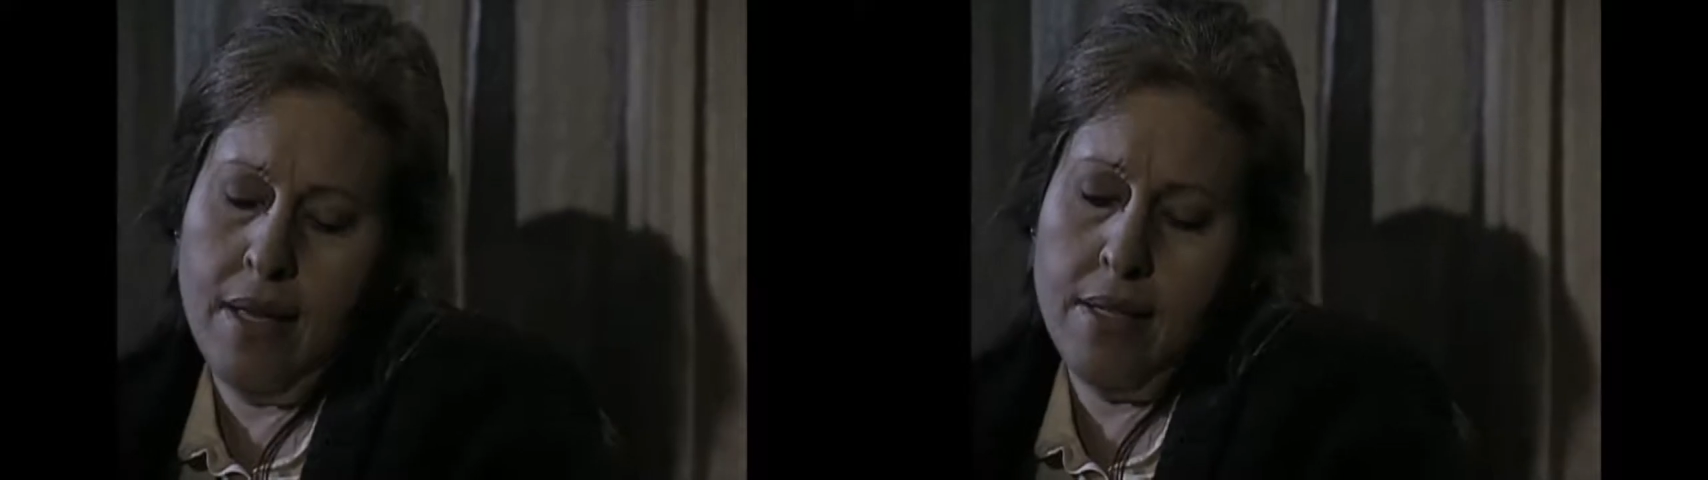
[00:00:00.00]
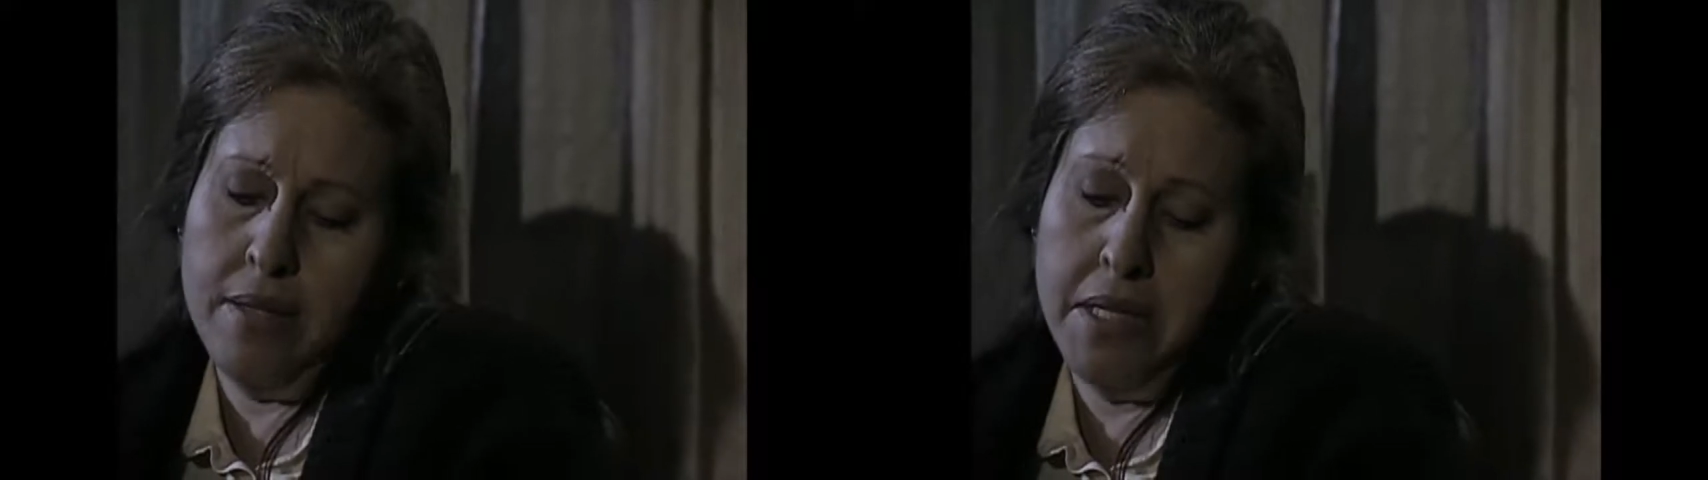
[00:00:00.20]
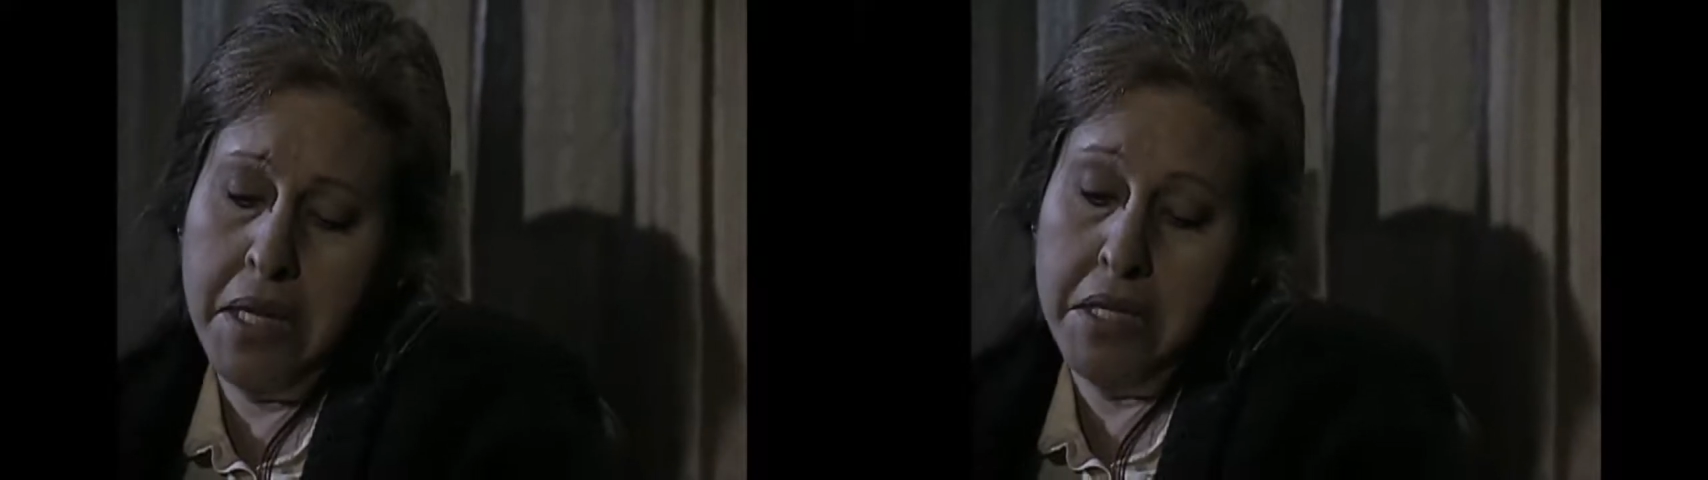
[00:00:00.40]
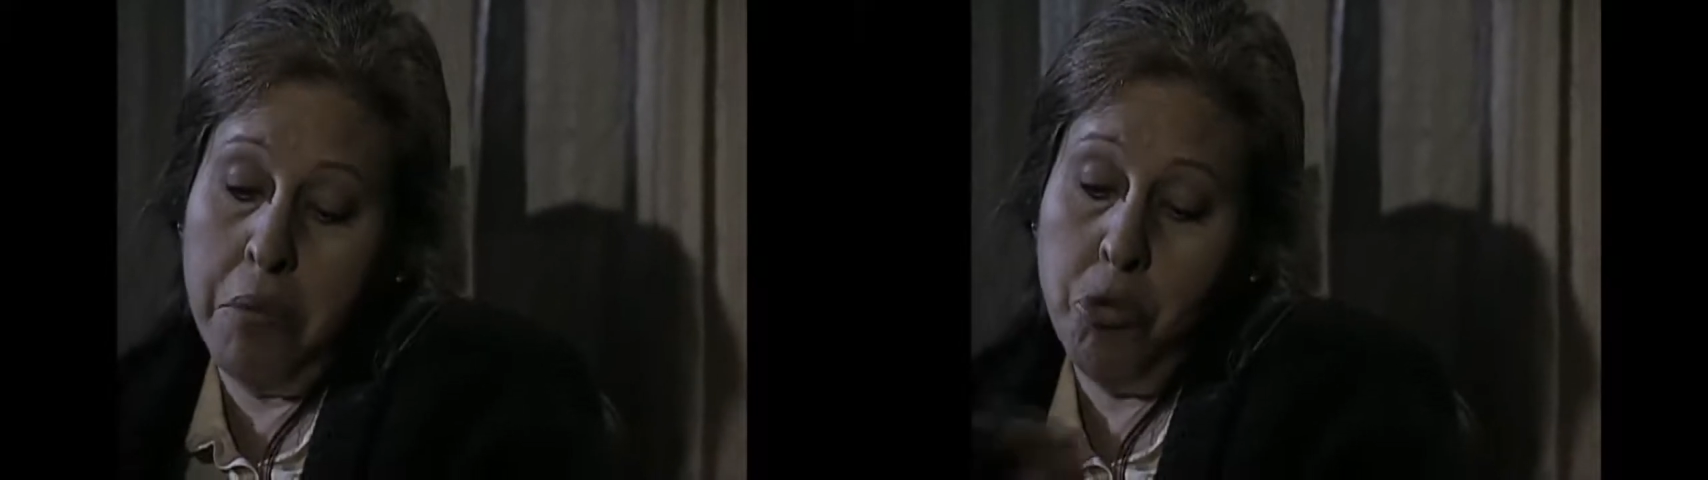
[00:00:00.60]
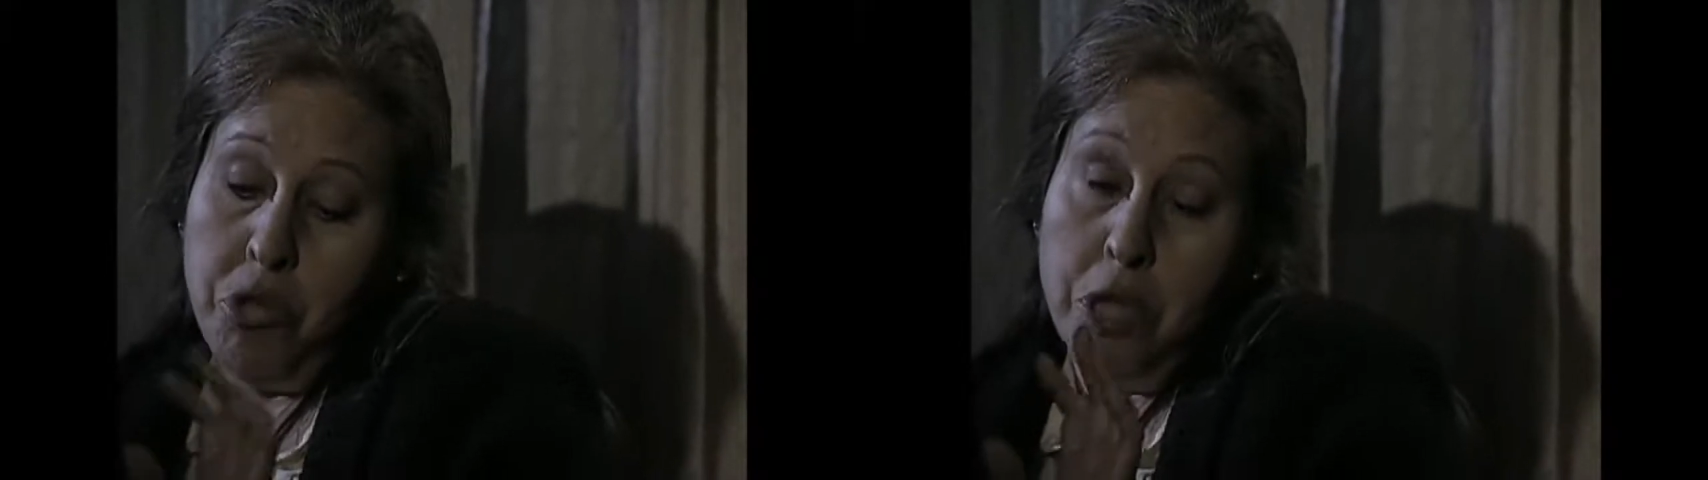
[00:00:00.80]
dicen que ese
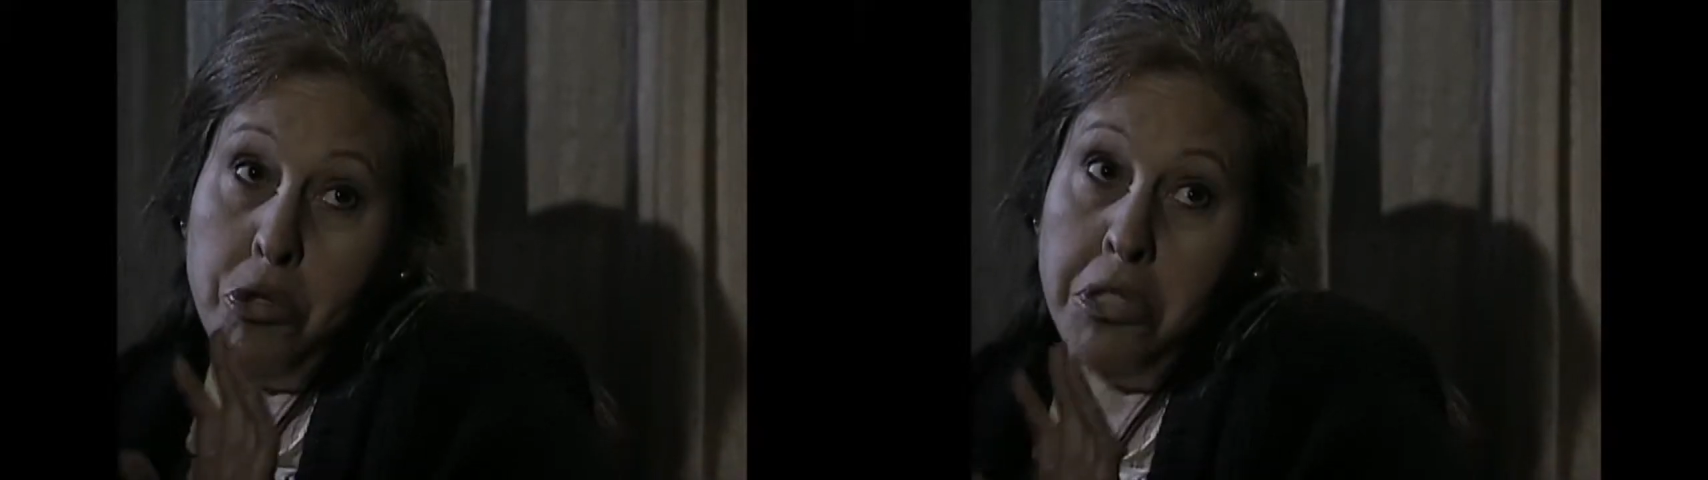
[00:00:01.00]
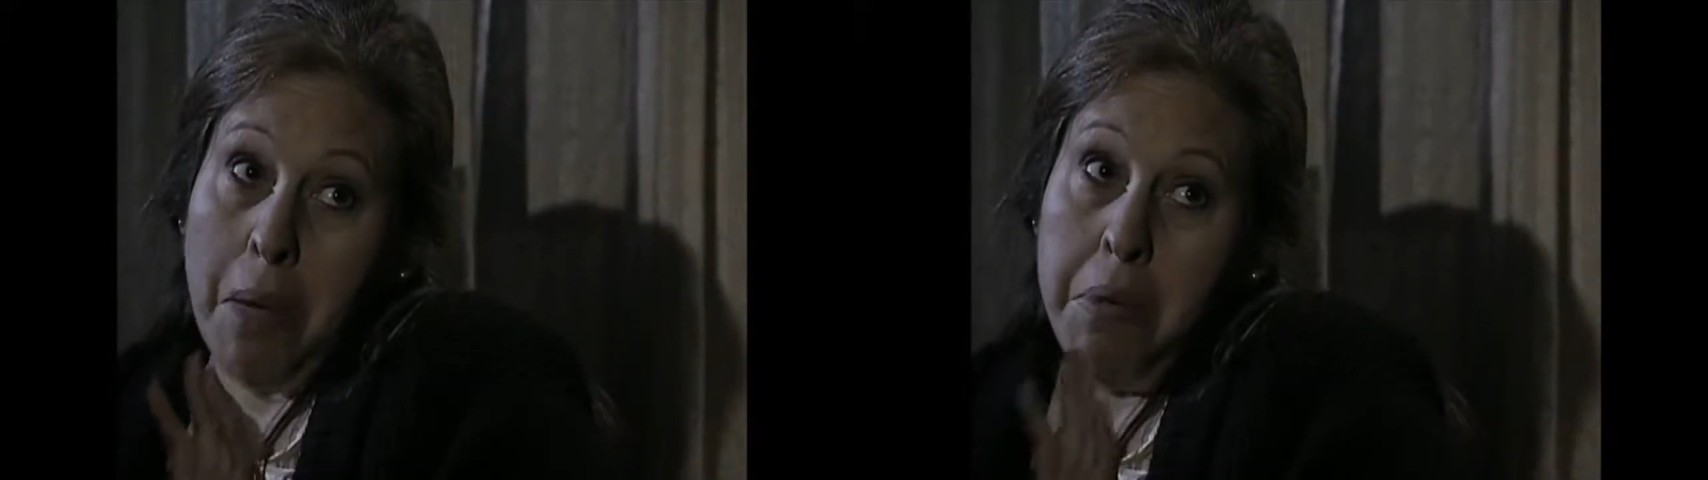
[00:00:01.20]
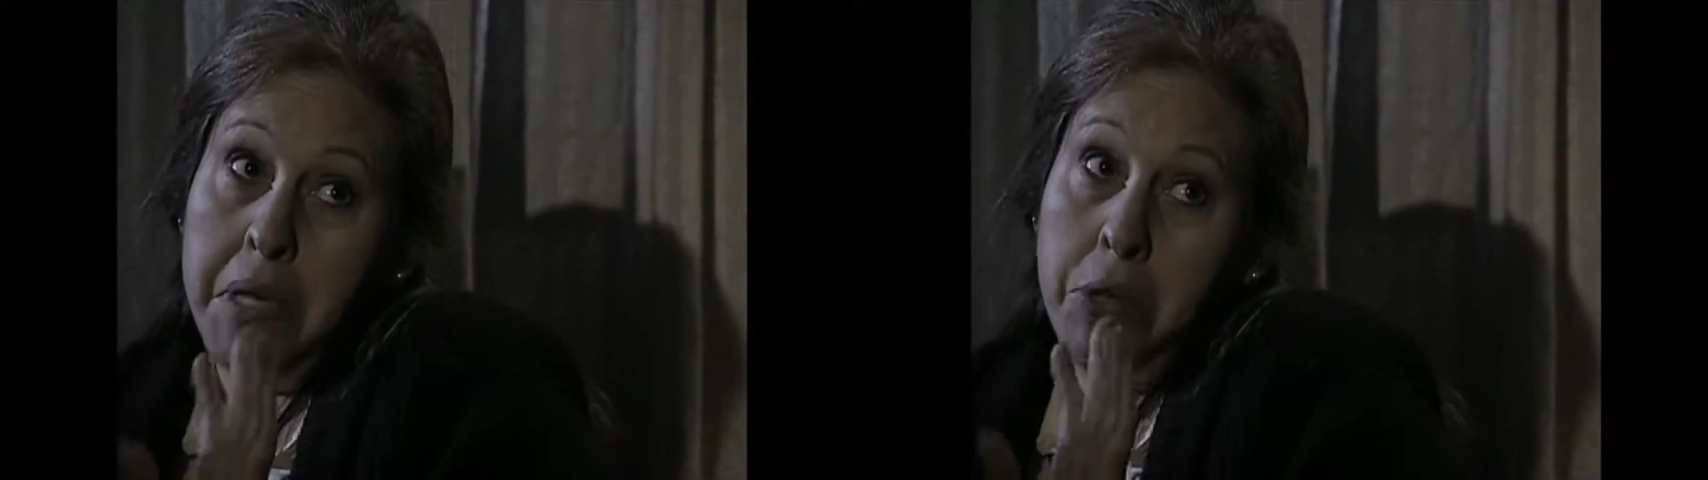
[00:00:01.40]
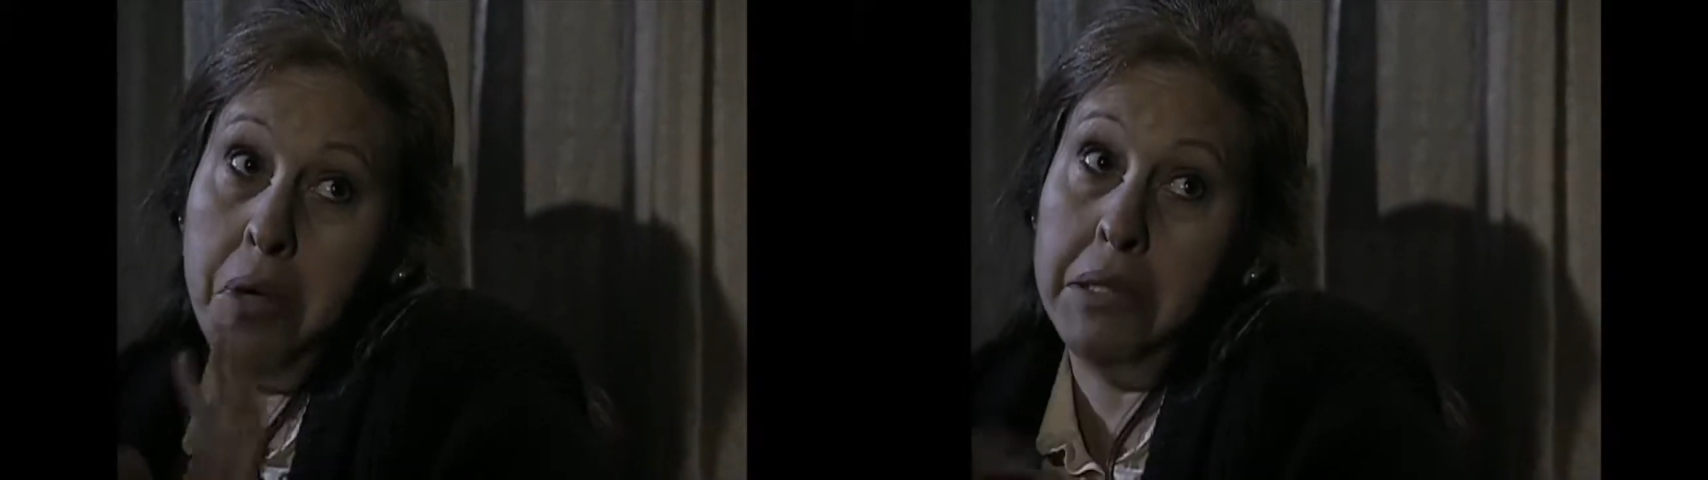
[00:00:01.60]
muchacho está viviendo en